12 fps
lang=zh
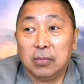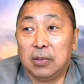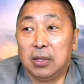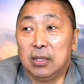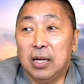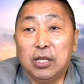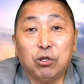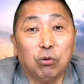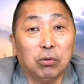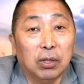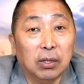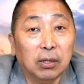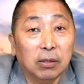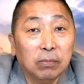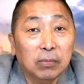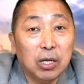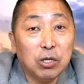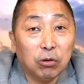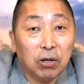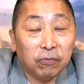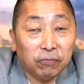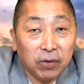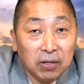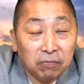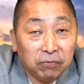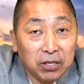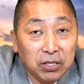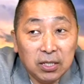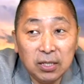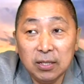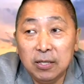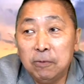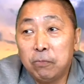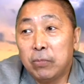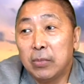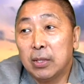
的那种的那种的分分析，